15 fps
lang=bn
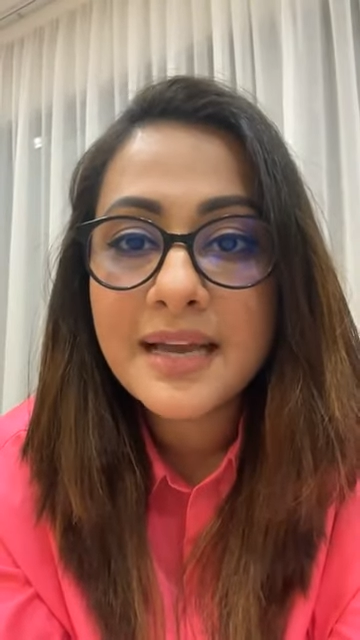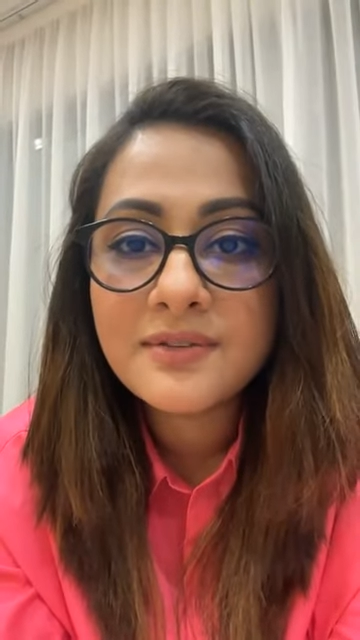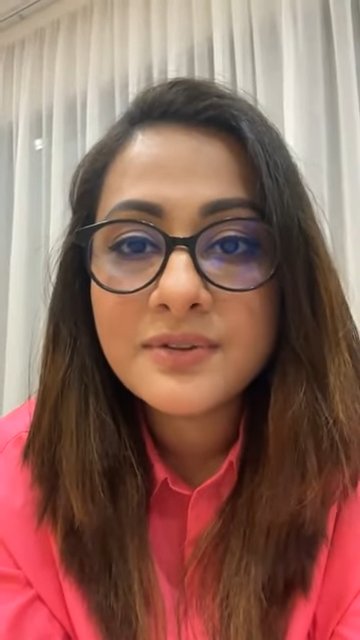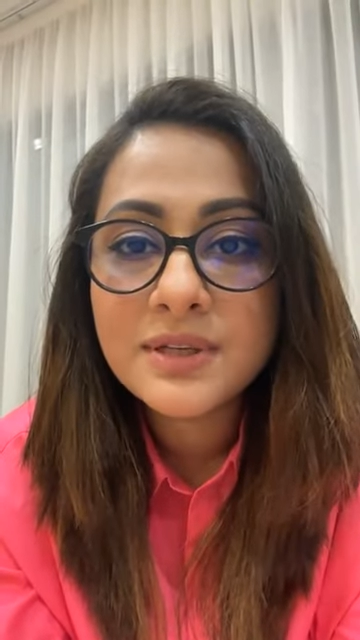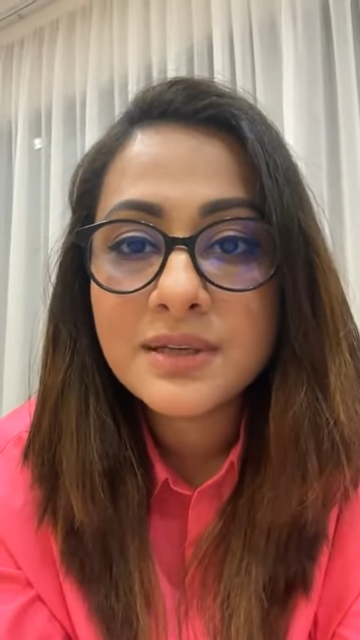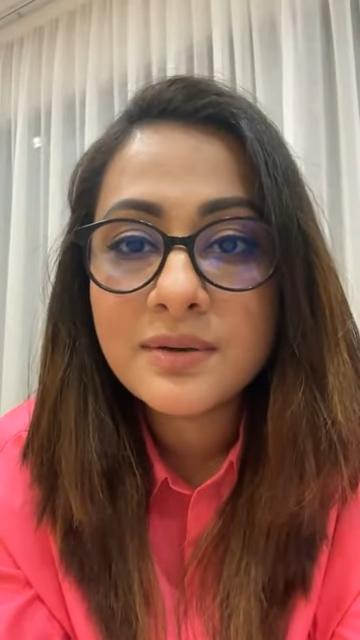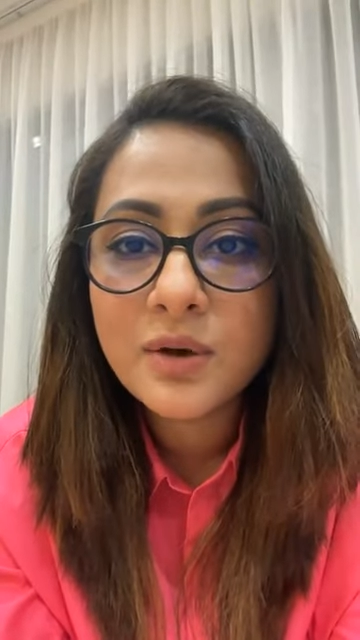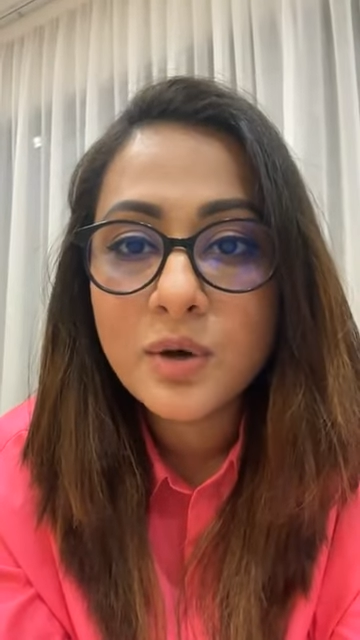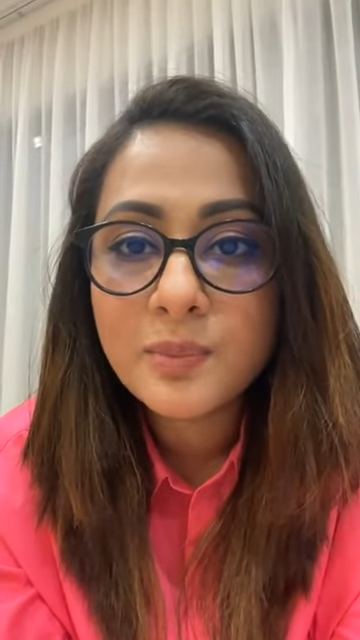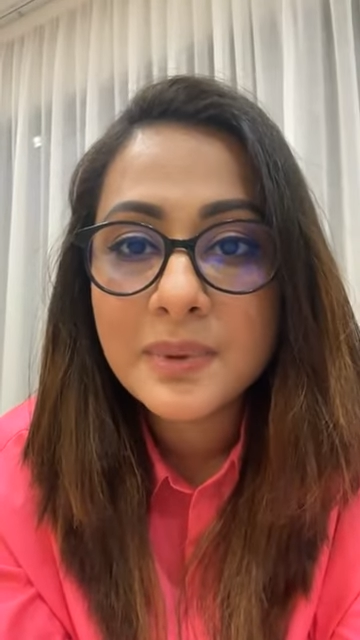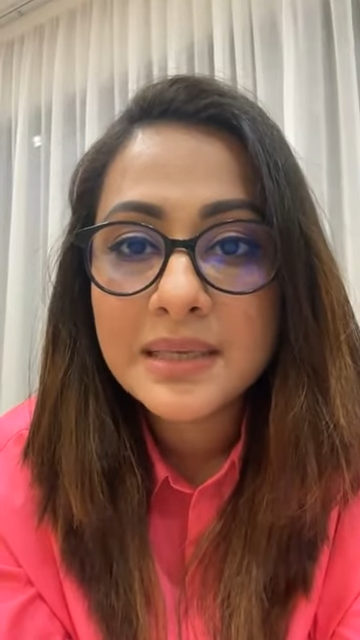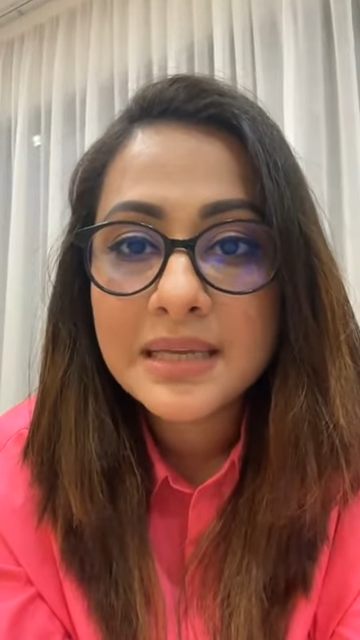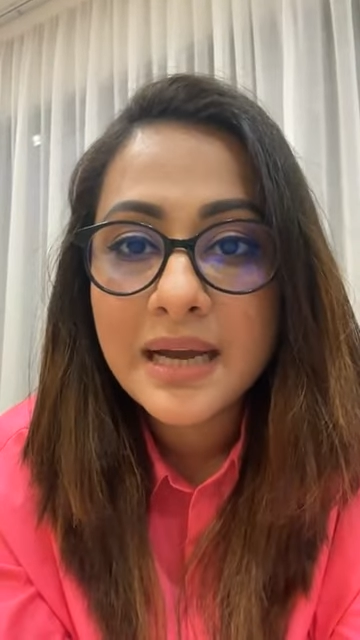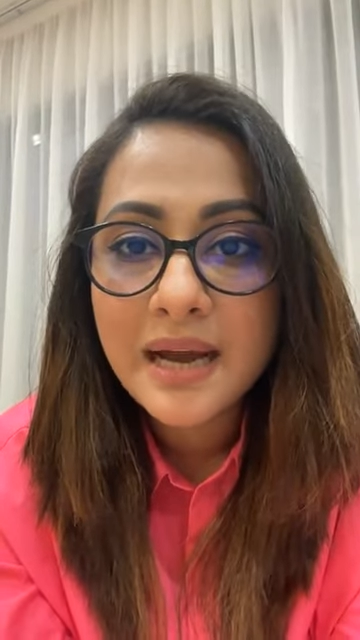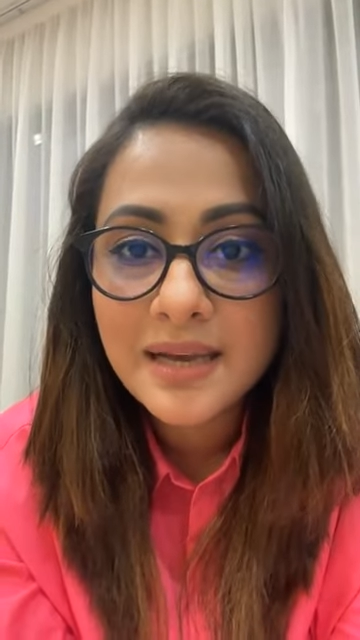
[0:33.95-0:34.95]
লাইভে
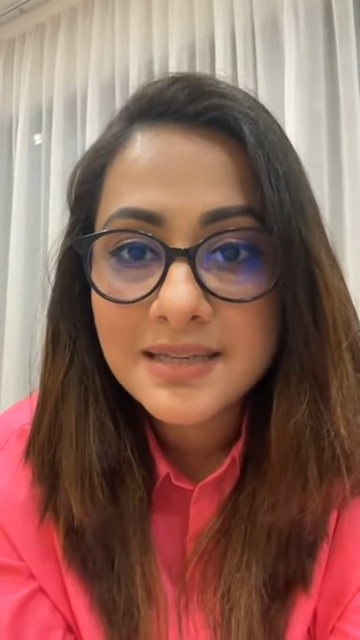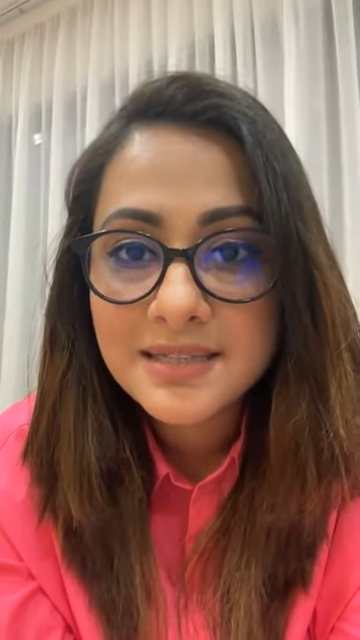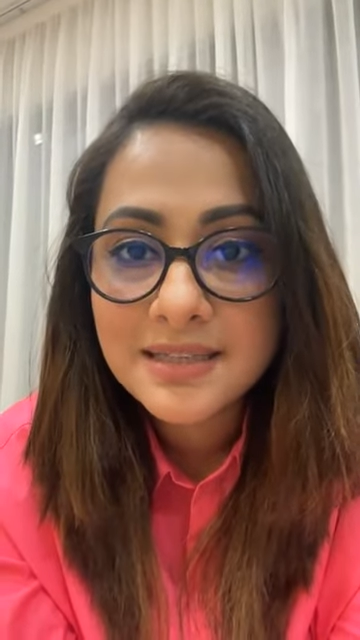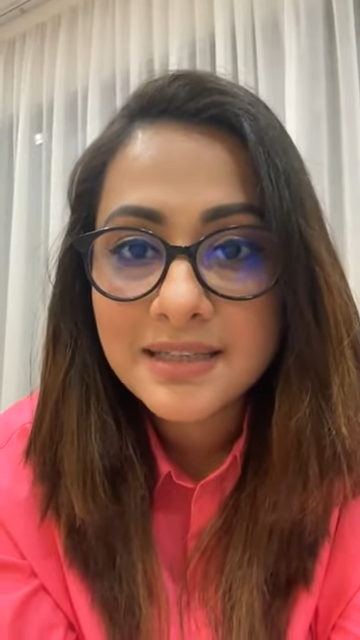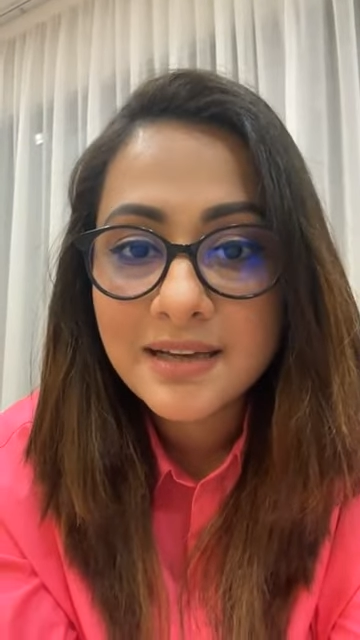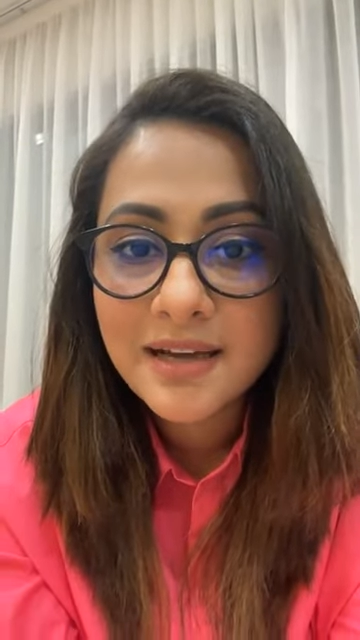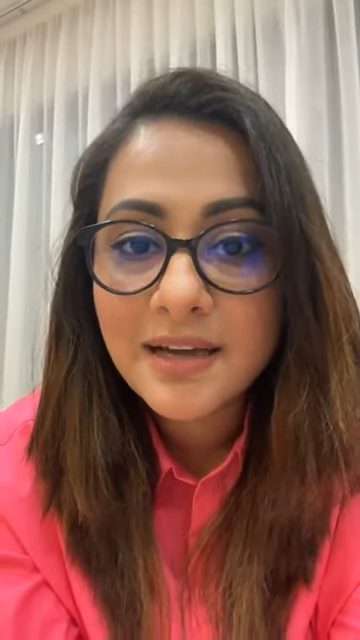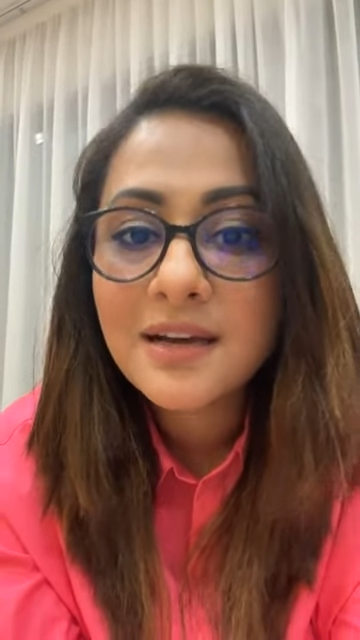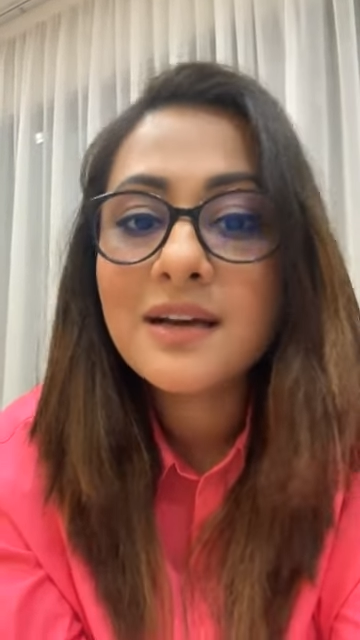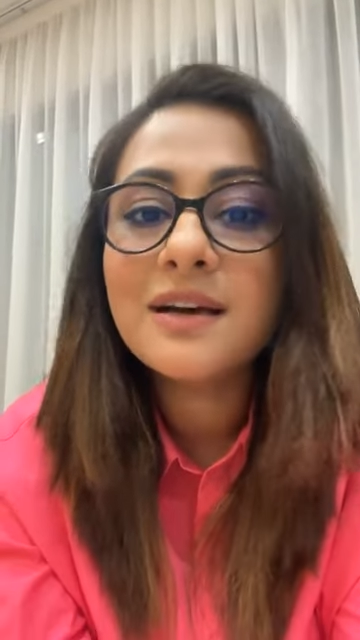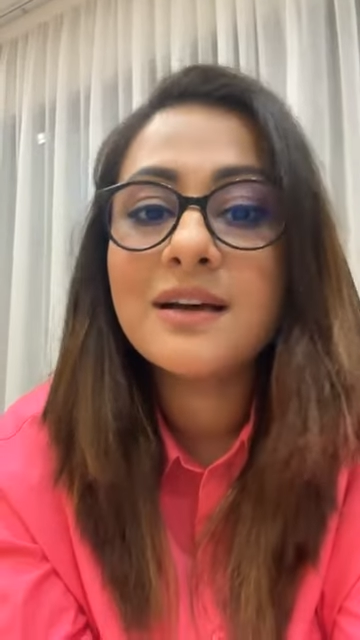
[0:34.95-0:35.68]
নর্মালি আসি না